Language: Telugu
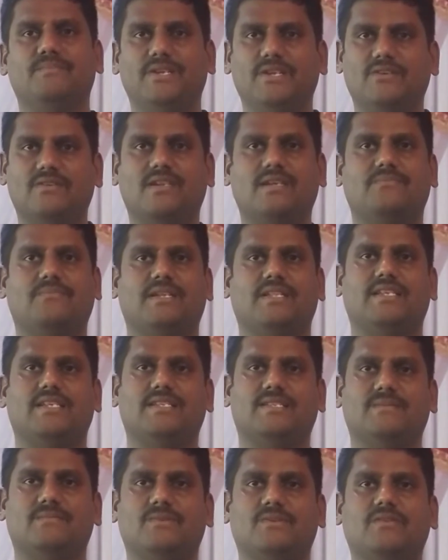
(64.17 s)
మీరున్న
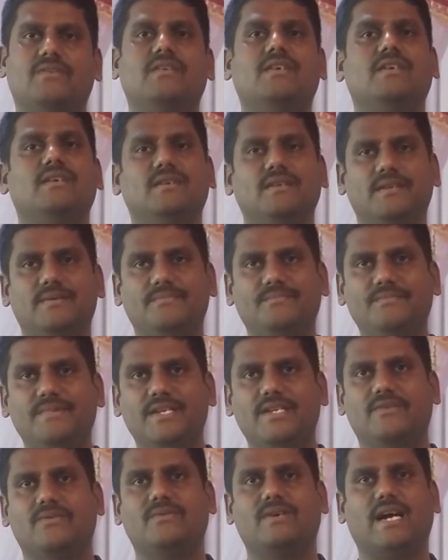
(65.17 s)
ప్రదేశంలో
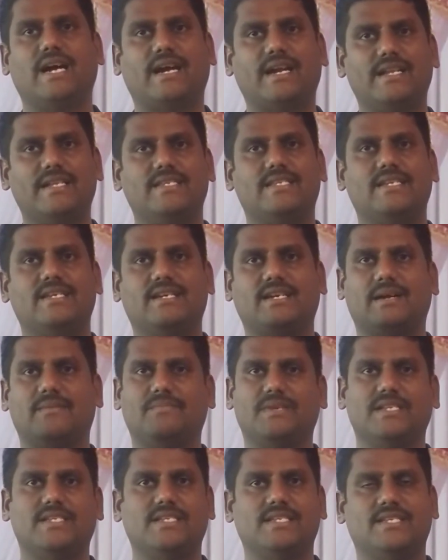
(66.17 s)
మీరు అక్కడి నుంచే
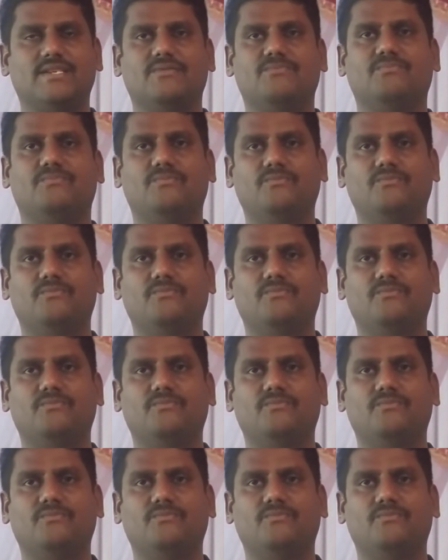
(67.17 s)
కంపెనీస్ ఇచ్చే